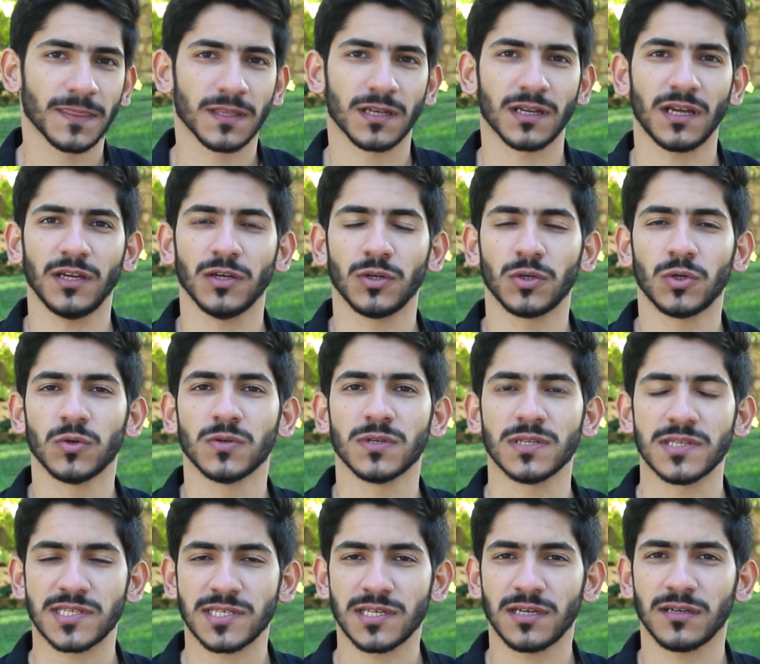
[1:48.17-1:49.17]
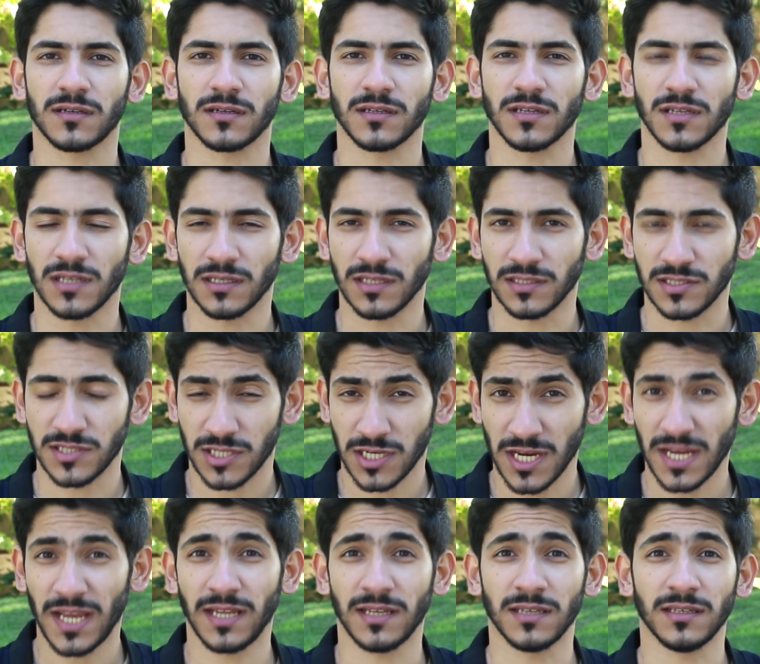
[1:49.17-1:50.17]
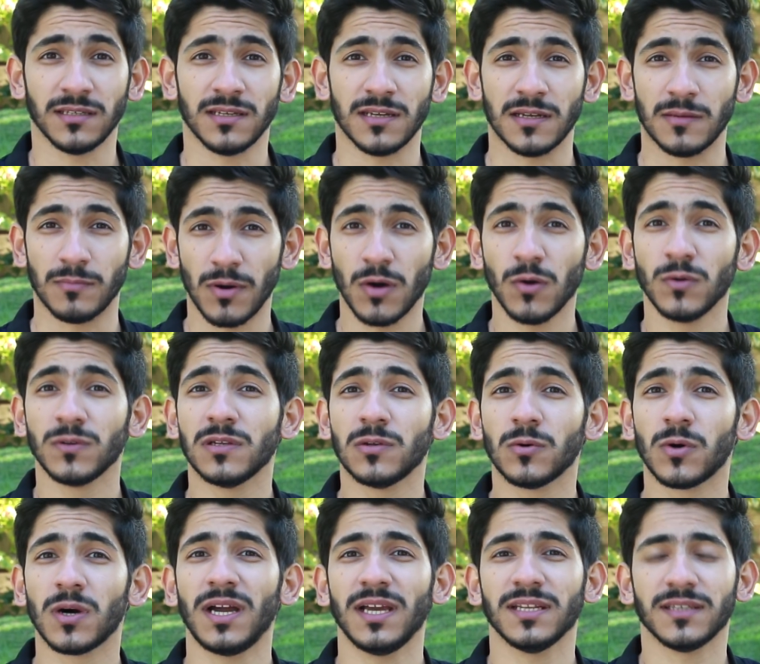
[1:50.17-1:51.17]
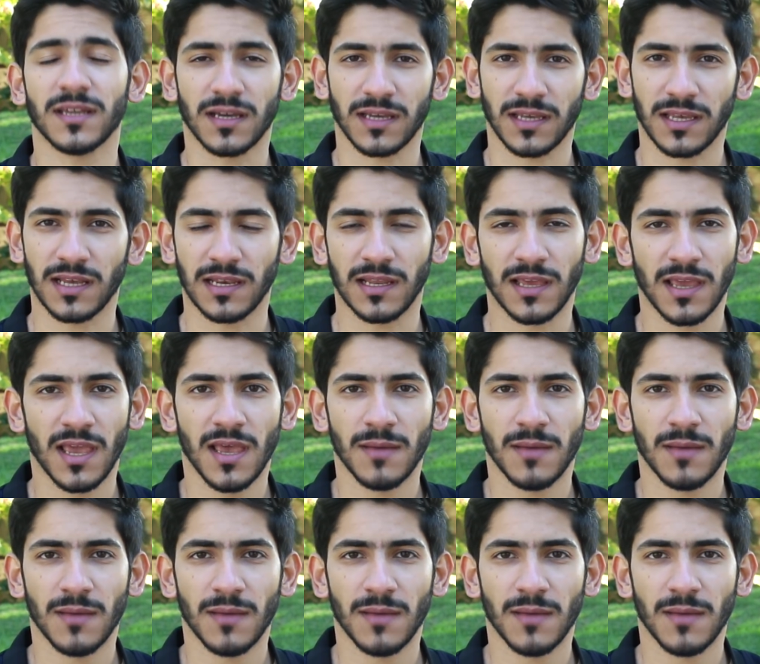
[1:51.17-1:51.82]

راح يكون سعر الشحن للباوند الواحد أقل